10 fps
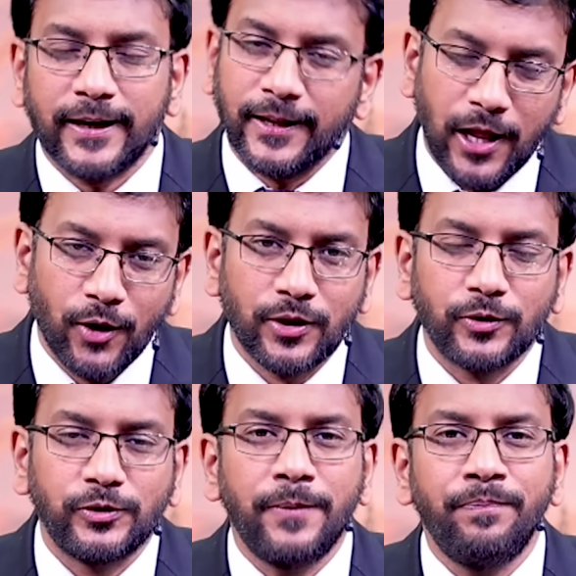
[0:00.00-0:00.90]
గ్రంథాలు
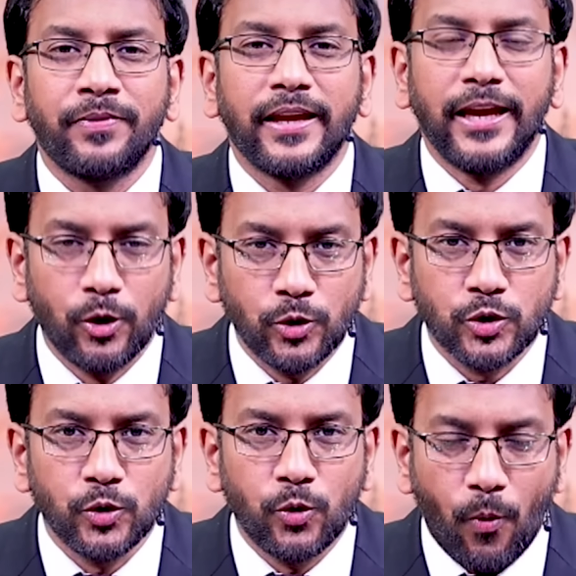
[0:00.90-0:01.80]
తెరుద్దాం
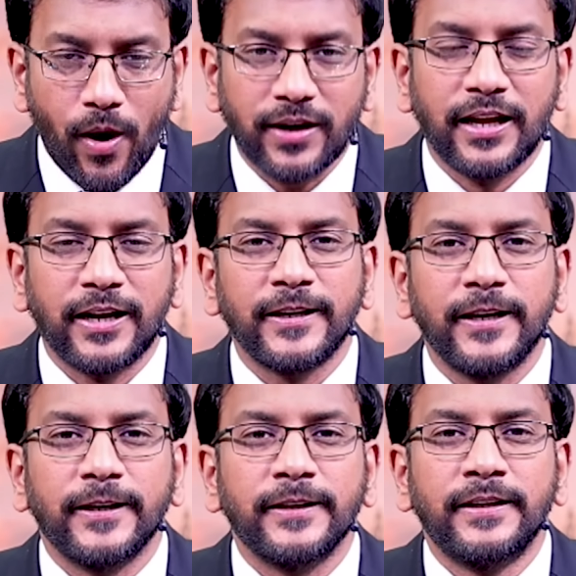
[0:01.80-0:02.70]
ఈరోజు
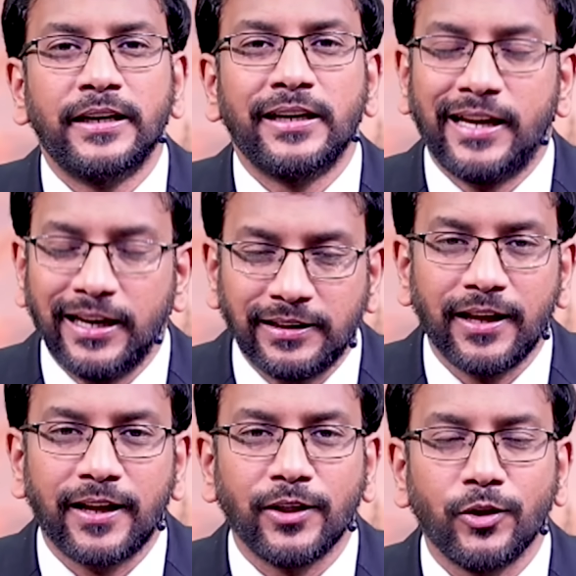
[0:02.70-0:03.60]
వాగ్దానంగా
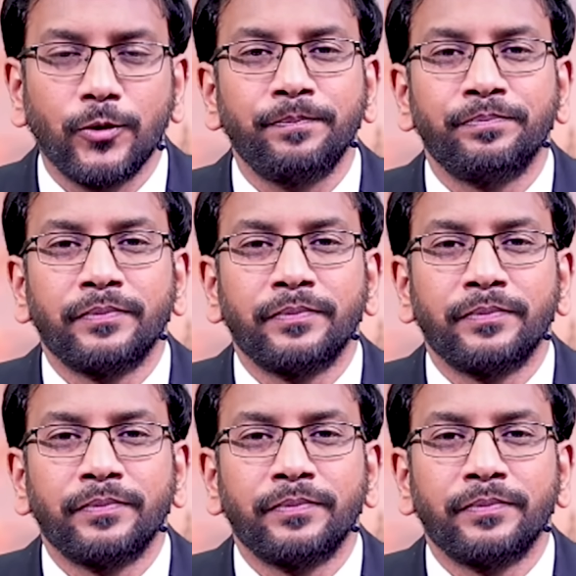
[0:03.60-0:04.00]
కీర్తన గ్రంథం